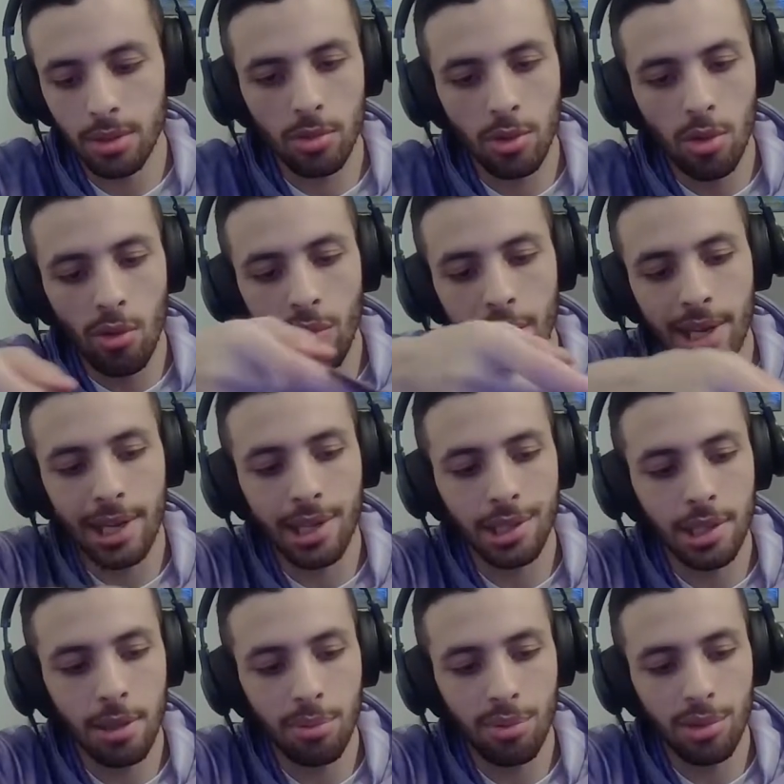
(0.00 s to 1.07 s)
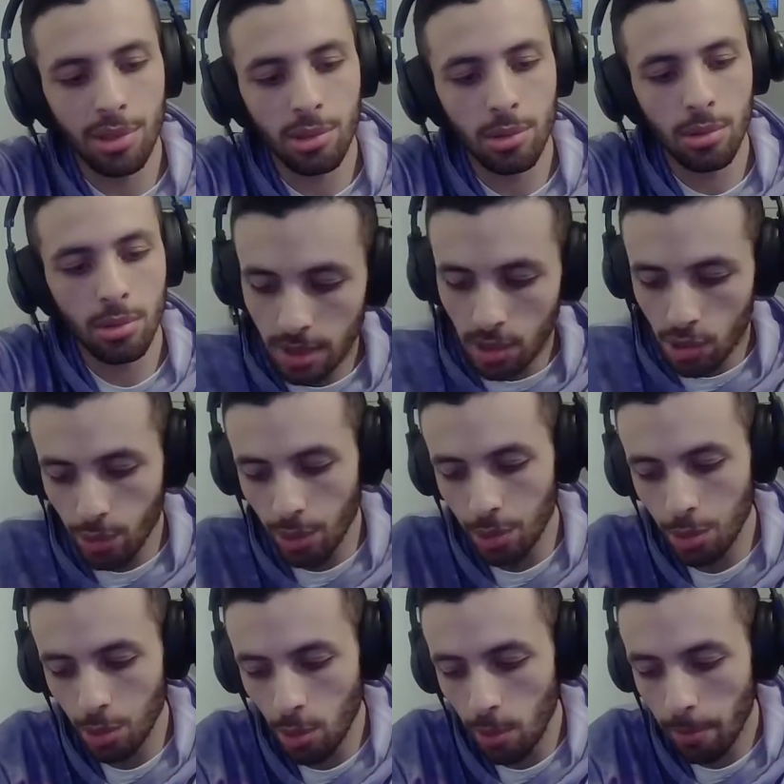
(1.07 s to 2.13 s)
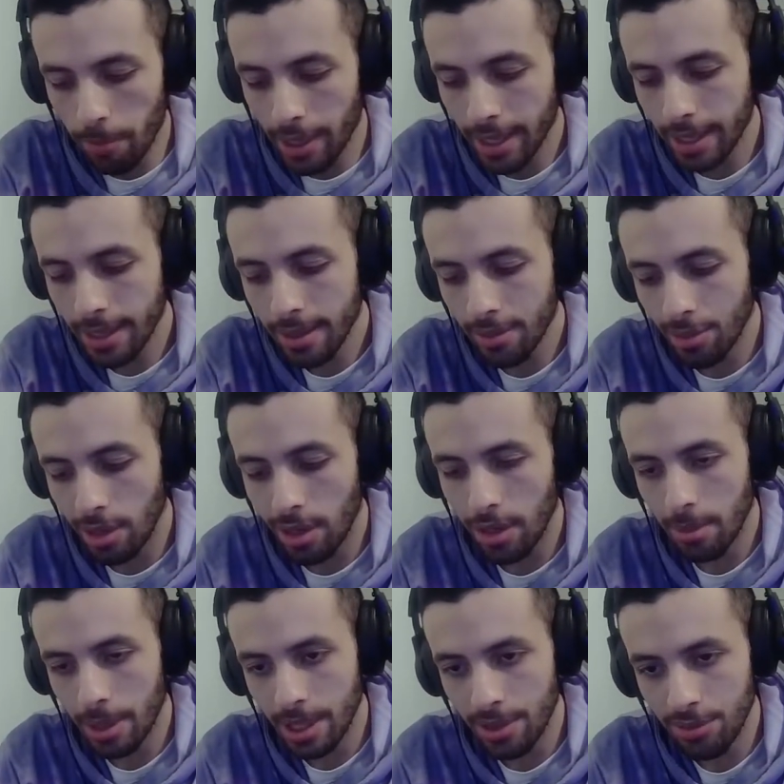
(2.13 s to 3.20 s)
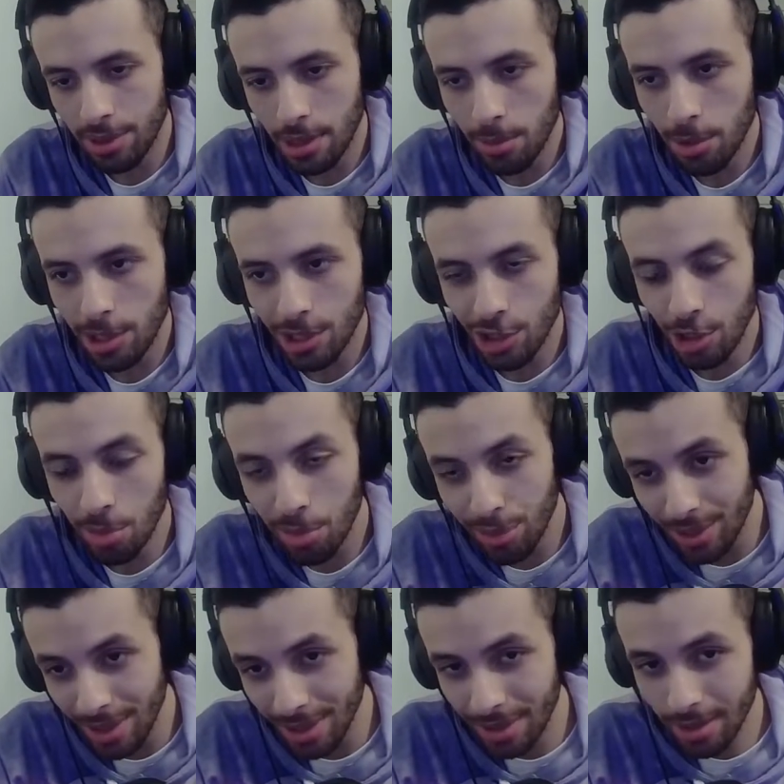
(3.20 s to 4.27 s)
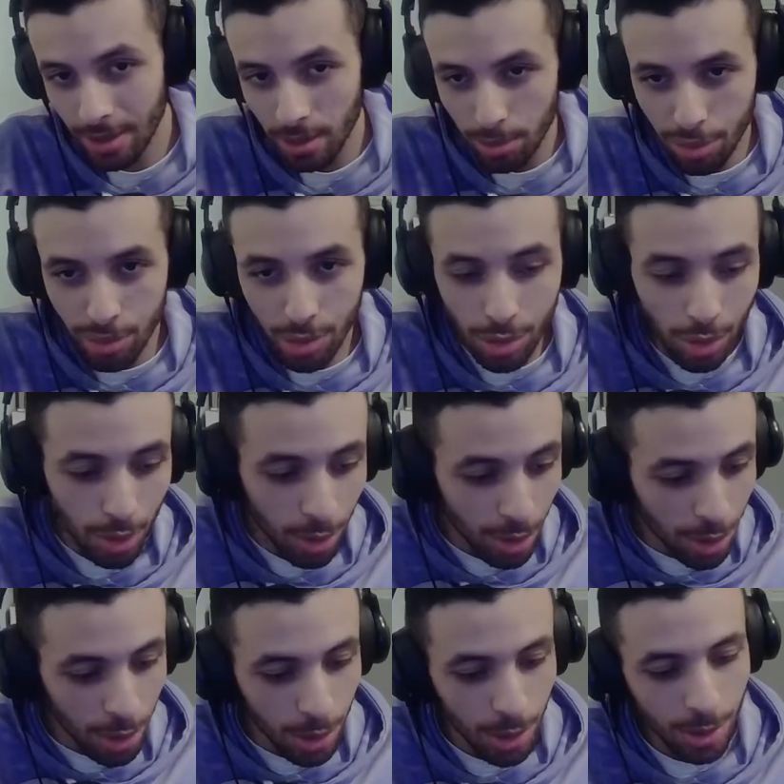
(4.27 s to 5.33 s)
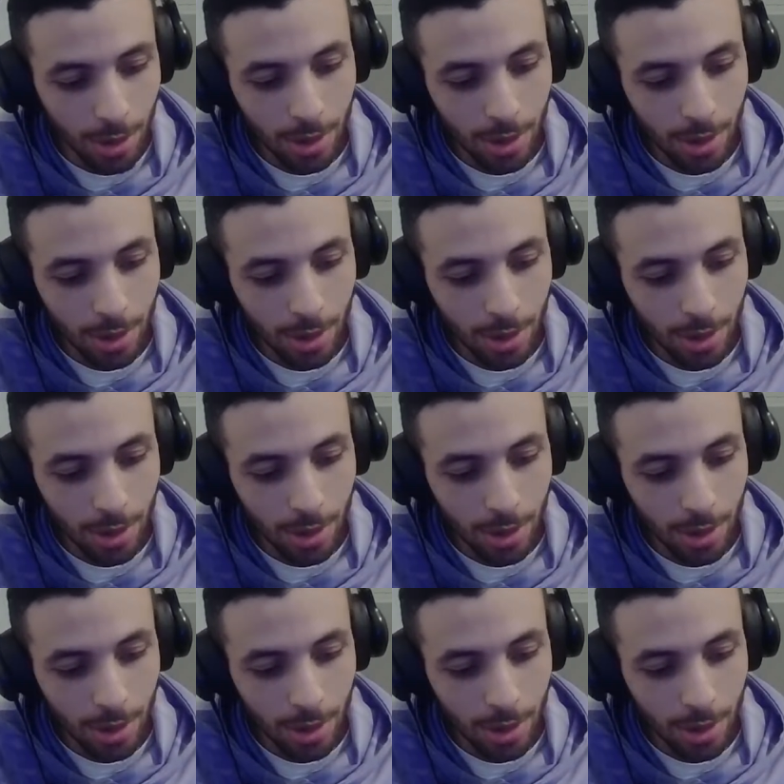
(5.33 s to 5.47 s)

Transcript: On va regarder un peu les deux, histoire de comparer. Voilà, après évidemment les japonais, plus de contenu.